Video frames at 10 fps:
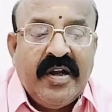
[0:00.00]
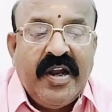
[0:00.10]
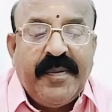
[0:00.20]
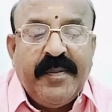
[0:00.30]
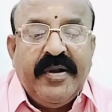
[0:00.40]

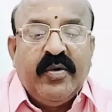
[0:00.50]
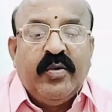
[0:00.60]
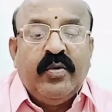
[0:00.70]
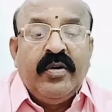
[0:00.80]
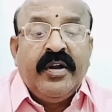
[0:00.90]
ఇప్పుడు మీరు
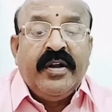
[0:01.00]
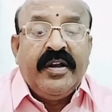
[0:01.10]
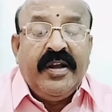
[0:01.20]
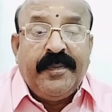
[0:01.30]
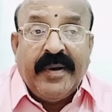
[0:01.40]

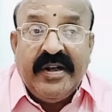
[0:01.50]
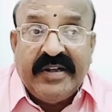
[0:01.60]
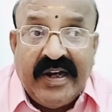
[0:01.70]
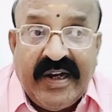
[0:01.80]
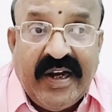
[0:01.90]
ఈ
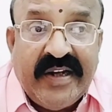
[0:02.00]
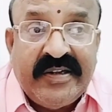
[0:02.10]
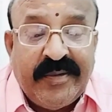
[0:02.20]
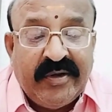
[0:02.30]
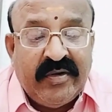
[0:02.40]
ఫలితాన్ని ఎలా
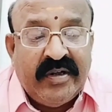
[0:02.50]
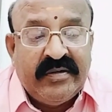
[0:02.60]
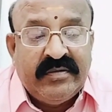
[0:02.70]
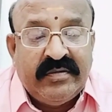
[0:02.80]
ఇష్టపడుతున్నారు